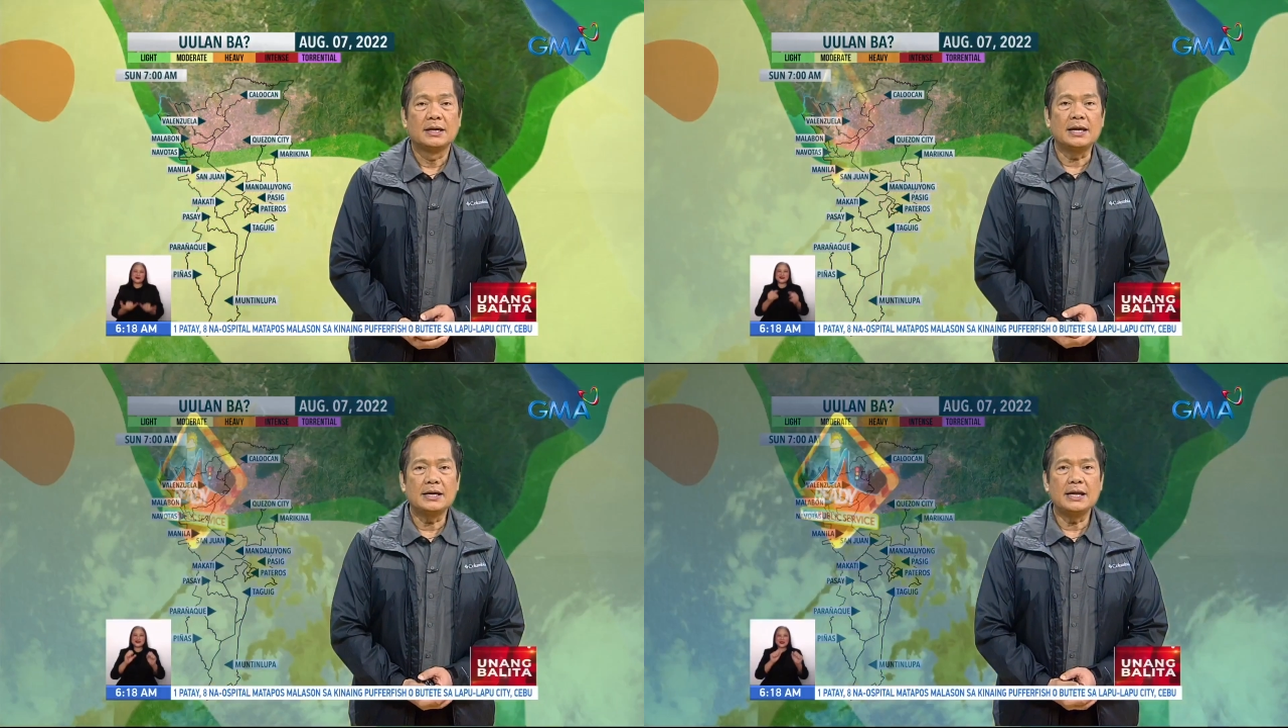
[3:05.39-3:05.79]

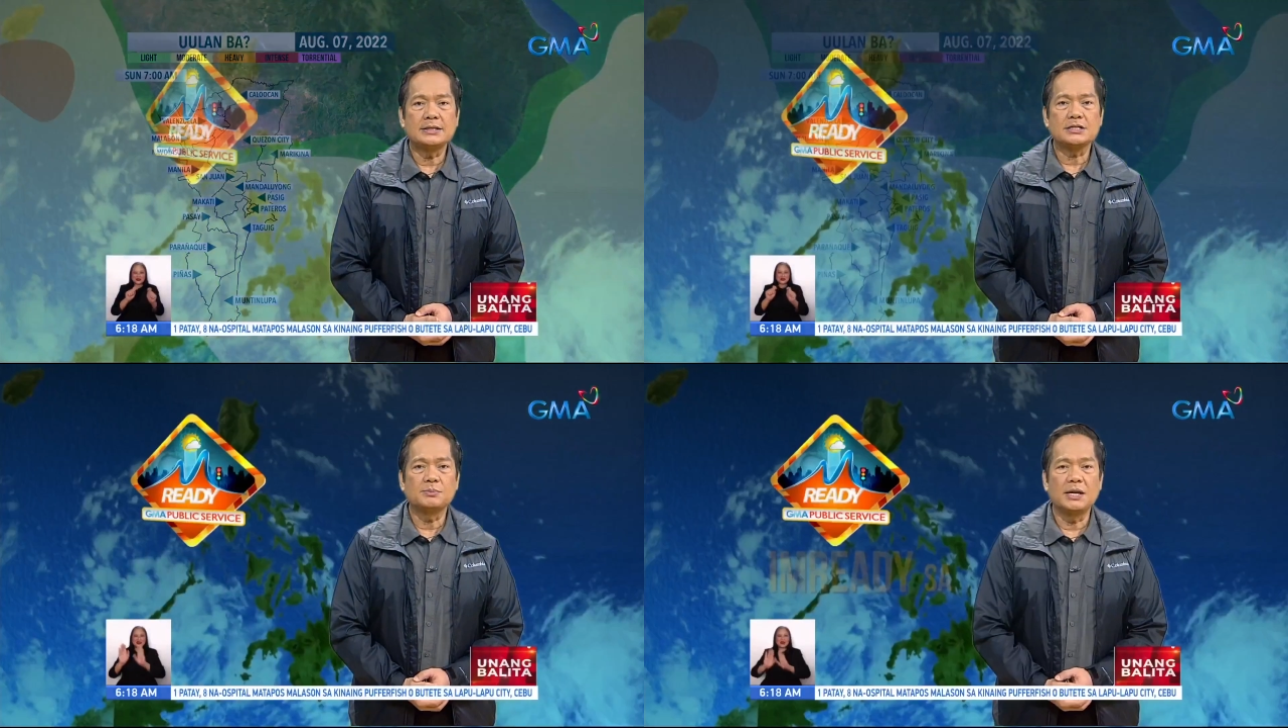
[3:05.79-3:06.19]
Yan ang
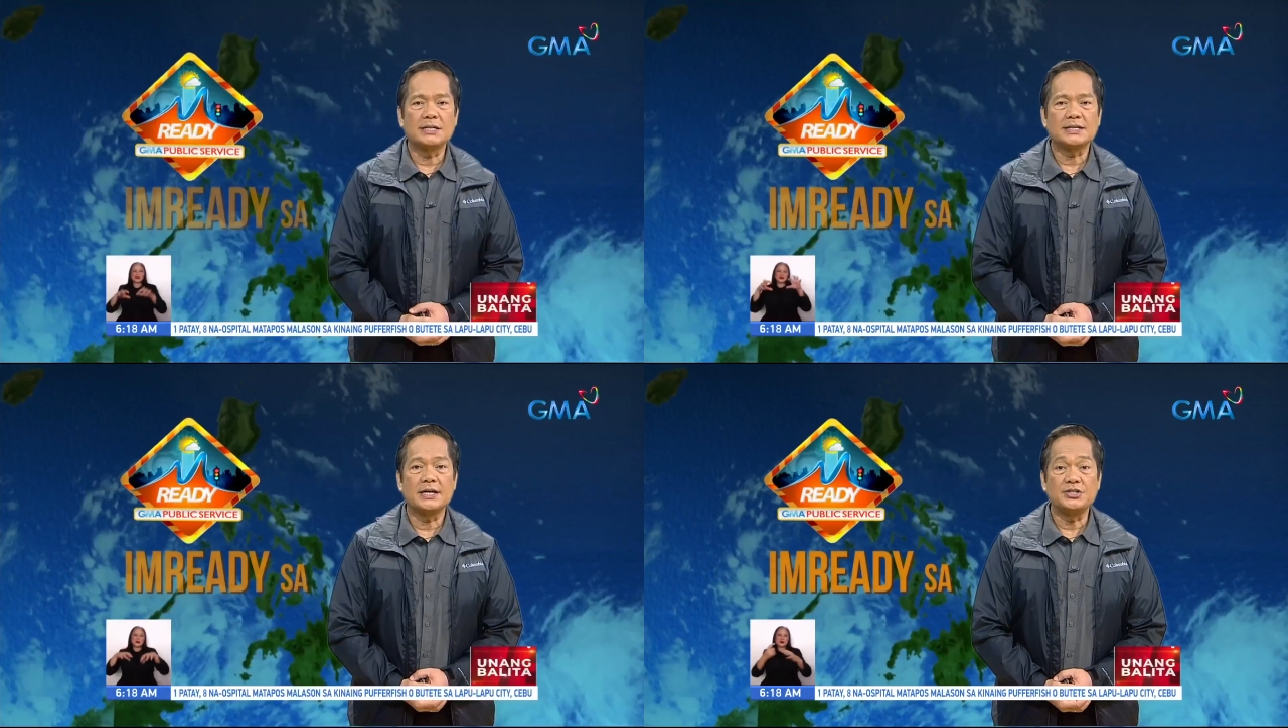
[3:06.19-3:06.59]
latest
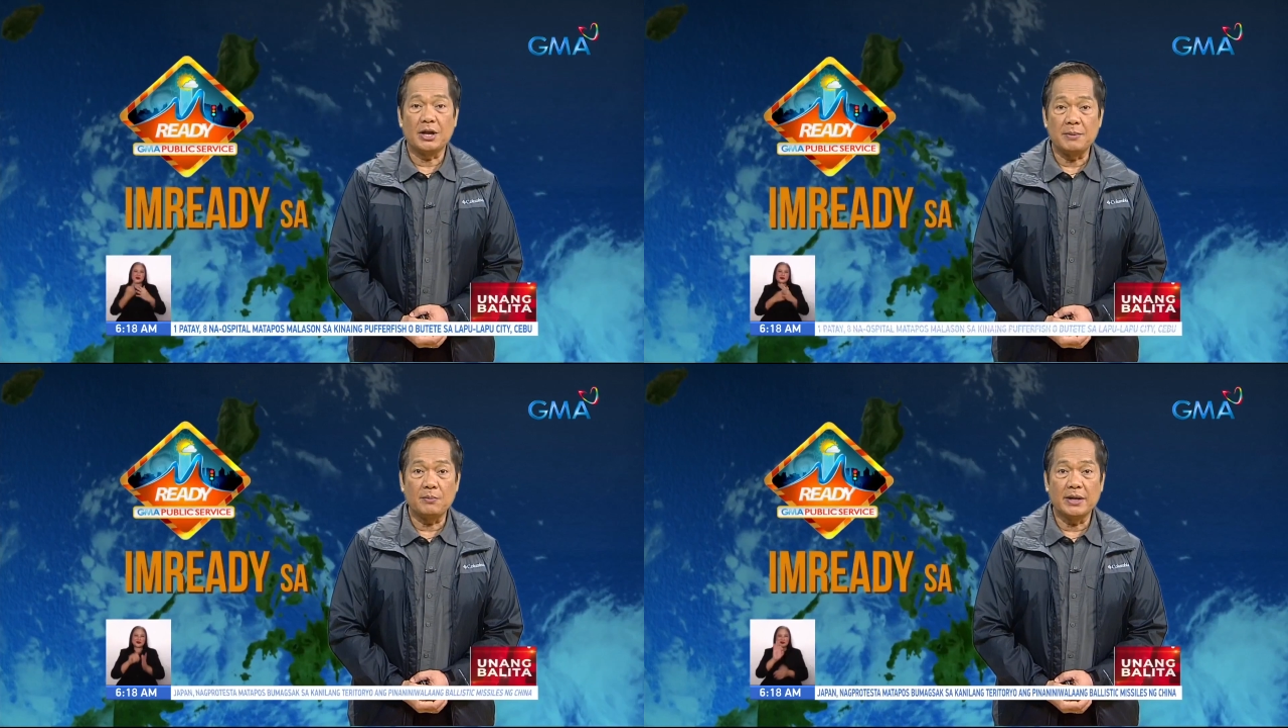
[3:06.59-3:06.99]
mula sa
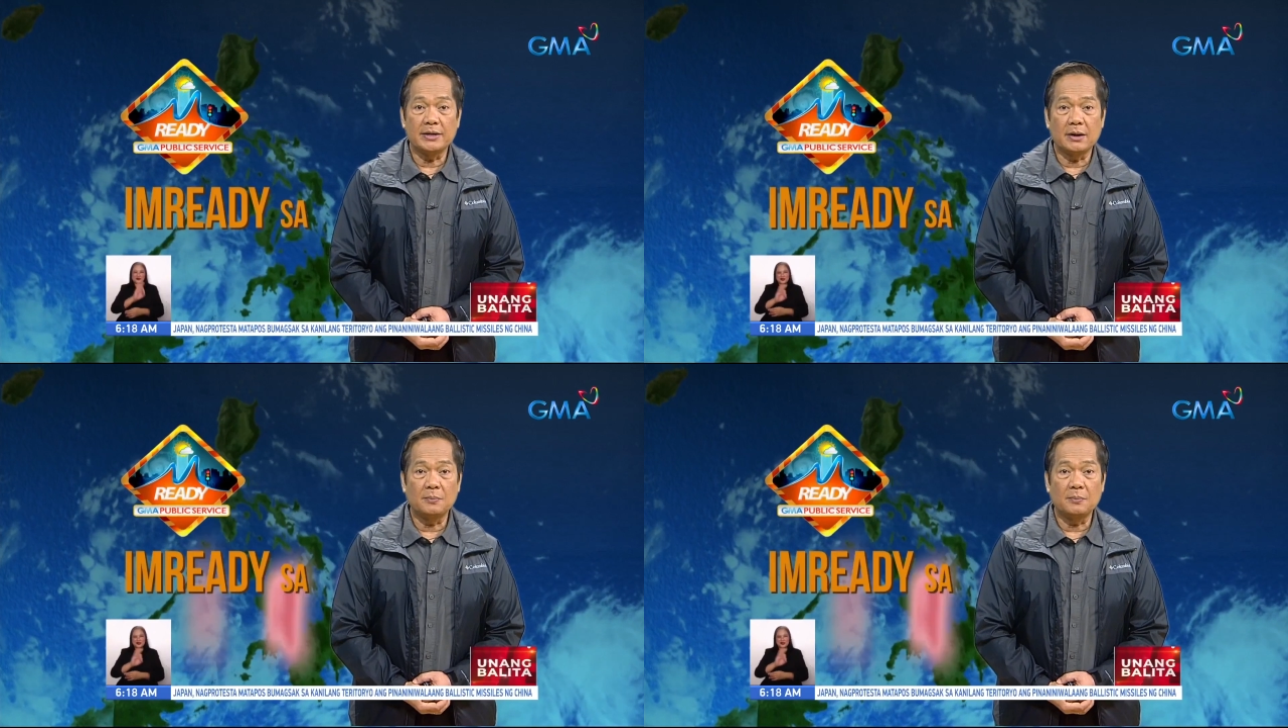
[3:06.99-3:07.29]
GMA Weather.